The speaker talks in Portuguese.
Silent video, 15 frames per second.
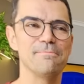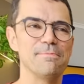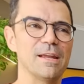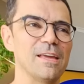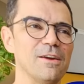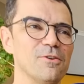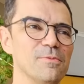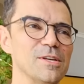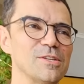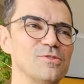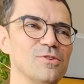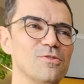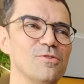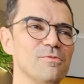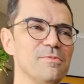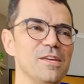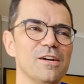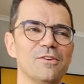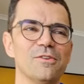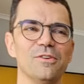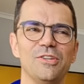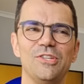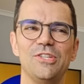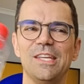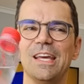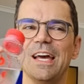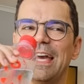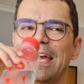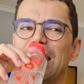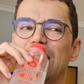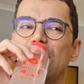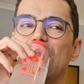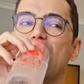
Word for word: para quem começou comigo o dia, hein?